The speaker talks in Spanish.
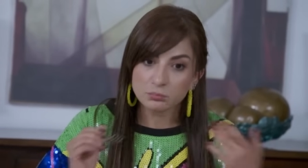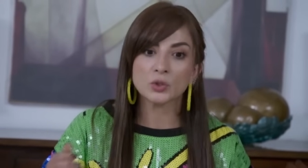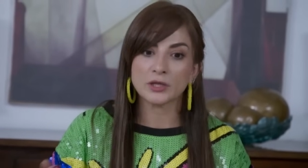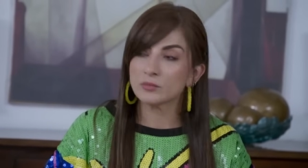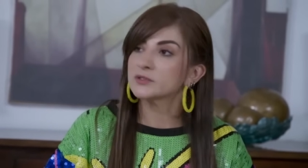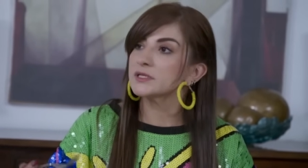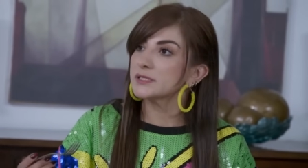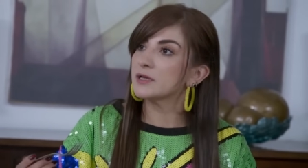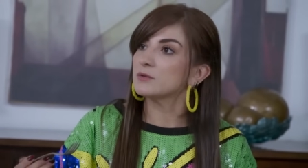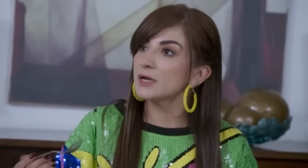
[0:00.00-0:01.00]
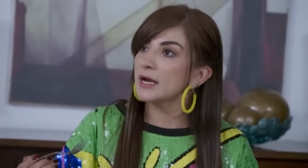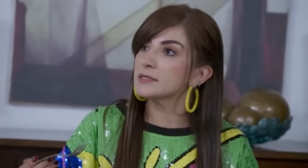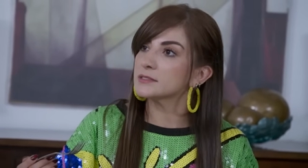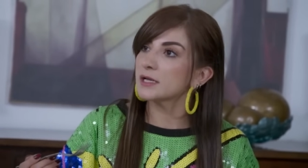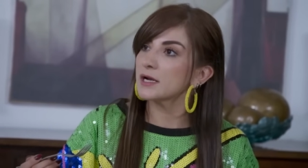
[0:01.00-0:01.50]
¿Podemos desayunar
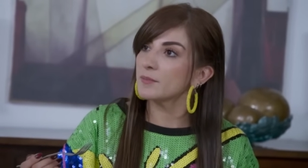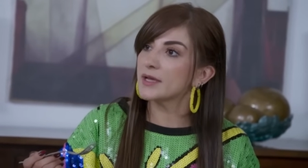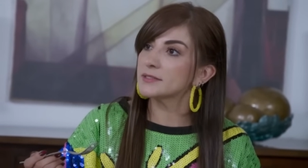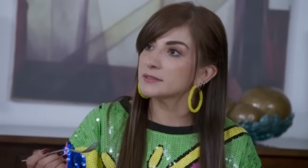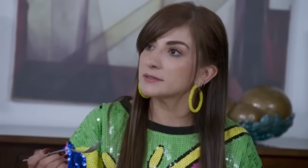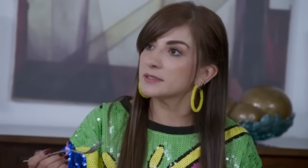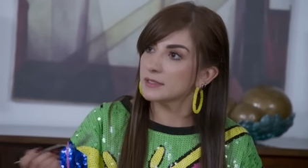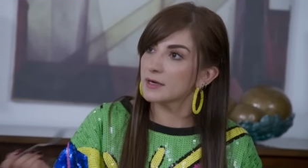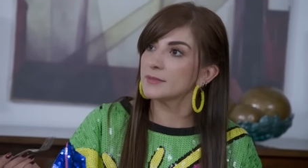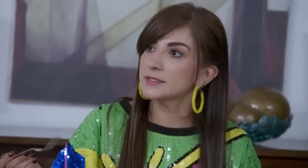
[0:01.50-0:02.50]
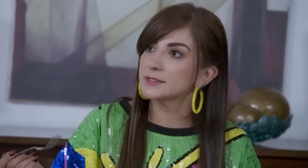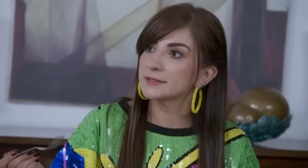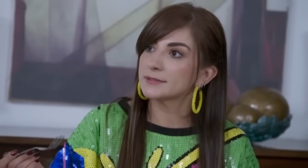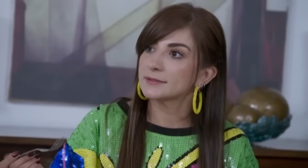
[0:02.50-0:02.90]
en sana paz, sin dramas?